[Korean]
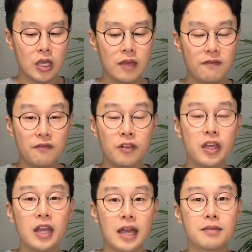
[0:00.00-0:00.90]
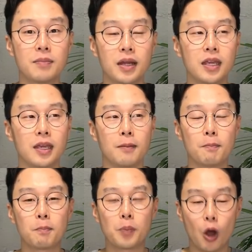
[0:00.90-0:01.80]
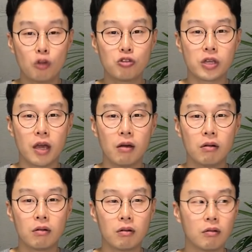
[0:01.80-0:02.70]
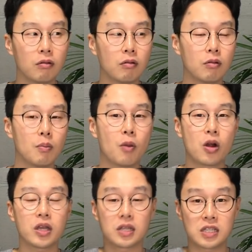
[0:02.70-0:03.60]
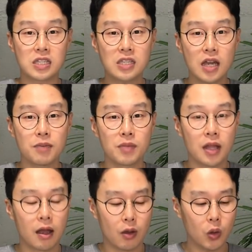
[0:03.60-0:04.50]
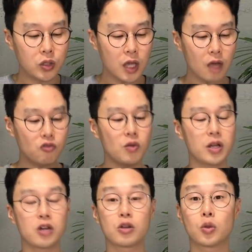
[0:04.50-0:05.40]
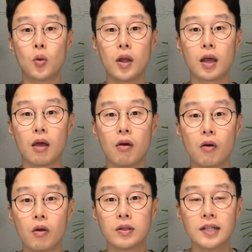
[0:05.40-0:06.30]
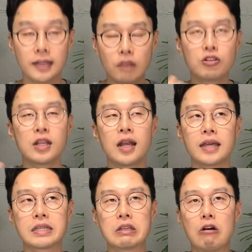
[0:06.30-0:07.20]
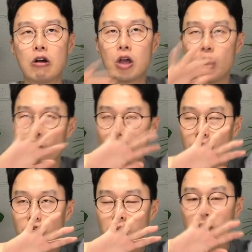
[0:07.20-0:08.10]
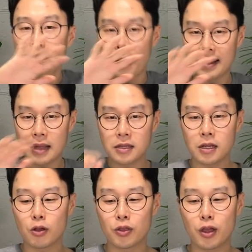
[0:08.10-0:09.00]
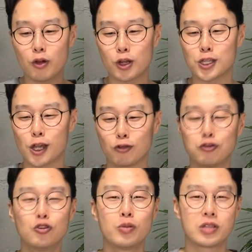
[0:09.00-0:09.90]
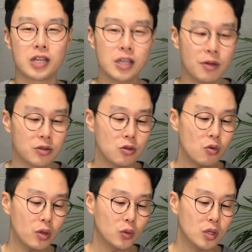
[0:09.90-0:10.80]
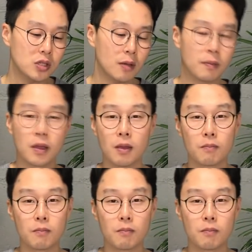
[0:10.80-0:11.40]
이 flea라는 말이 벼룩이에요. market 시장입니다. 어떻게 한국말이랑 이렇게 통할까요? 네, 우리나라에서 외국말을 받아들인 건데요. 그래서 제가 궁금해서 찾아봤어요. 이거 왜 도대체